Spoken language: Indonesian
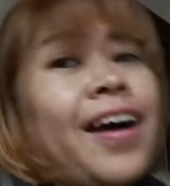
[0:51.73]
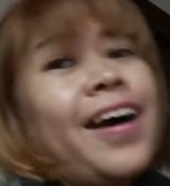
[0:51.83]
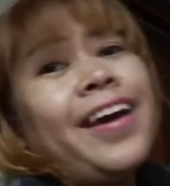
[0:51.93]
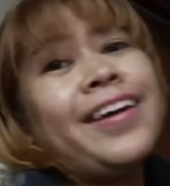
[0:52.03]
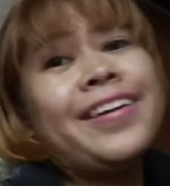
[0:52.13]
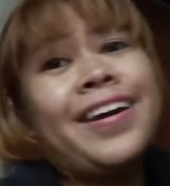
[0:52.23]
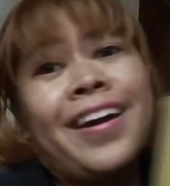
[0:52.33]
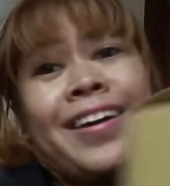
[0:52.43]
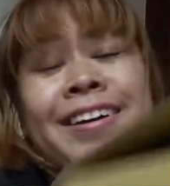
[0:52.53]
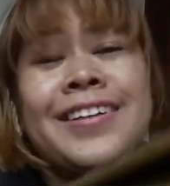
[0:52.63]
Nah,
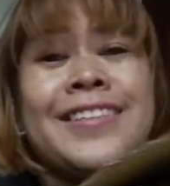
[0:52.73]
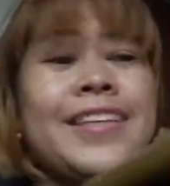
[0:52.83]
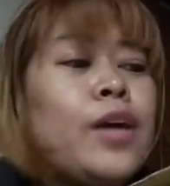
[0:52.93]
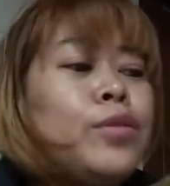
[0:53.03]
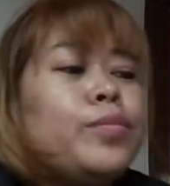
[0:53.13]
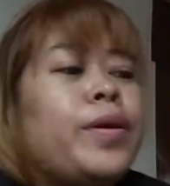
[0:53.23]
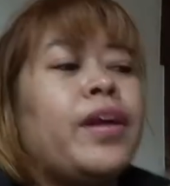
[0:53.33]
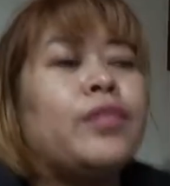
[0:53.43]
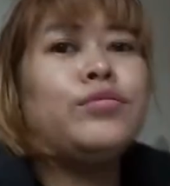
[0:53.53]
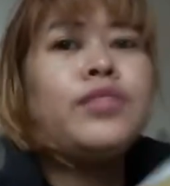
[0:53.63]
aku buka guys
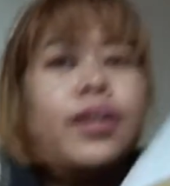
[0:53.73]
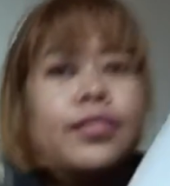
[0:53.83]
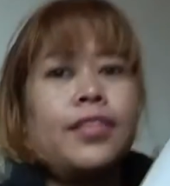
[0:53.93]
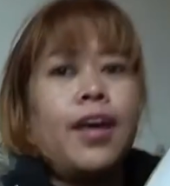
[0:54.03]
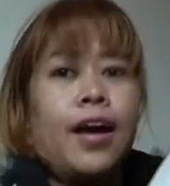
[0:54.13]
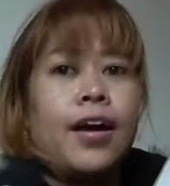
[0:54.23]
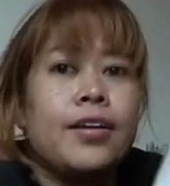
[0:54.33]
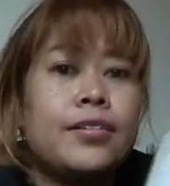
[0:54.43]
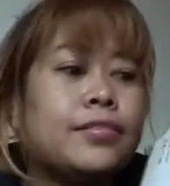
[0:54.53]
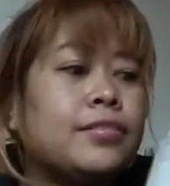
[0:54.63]
kali ini
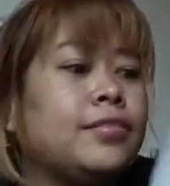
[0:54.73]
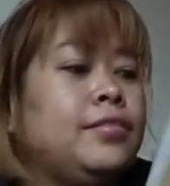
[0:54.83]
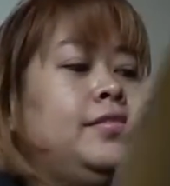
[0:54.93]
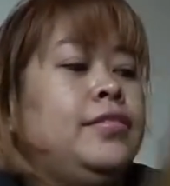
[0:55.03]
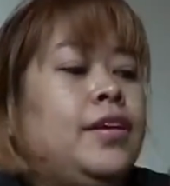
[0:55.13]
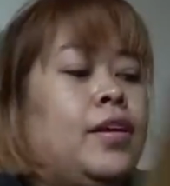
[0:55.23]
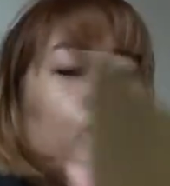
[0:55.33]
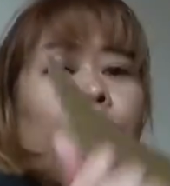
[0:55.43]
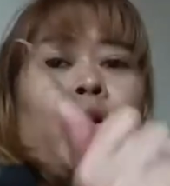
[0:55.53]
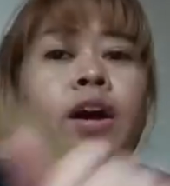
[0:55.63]
biar
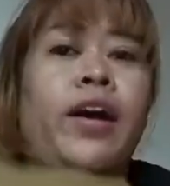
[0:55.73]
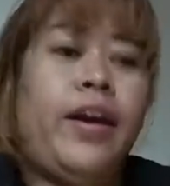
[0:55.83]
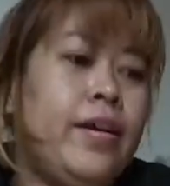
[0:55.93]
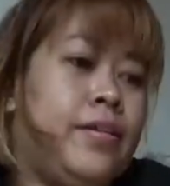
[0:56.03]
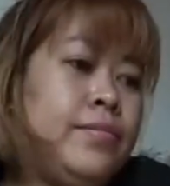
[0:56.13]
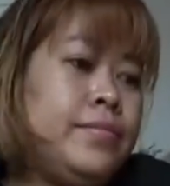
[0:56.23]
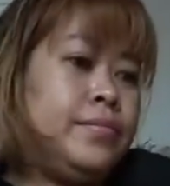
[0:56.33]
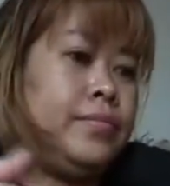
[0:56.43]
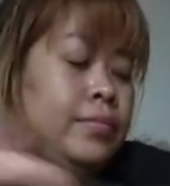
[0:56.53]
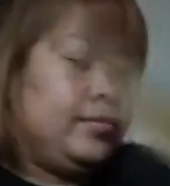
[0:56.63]
nggak
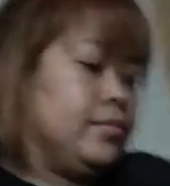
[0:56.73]
penasaran